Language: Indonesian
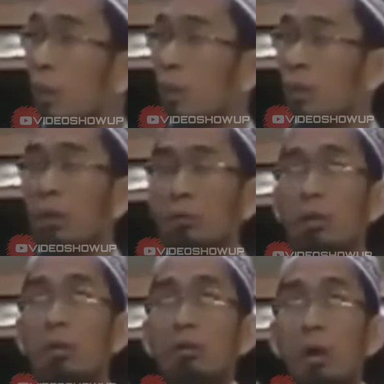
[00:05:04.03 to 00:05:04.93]
kubah
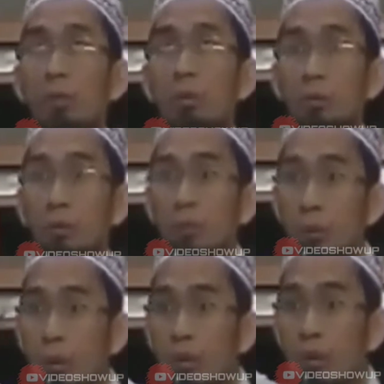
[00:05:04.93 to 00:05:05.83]
Allahu Akbar
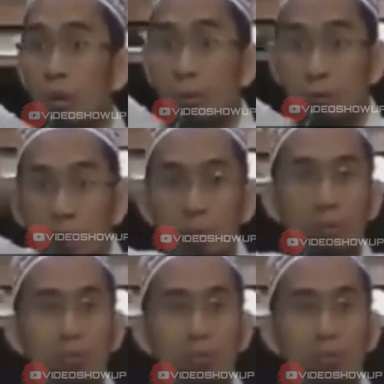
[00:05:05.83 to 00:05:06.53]
turun kubah dari langit Tung,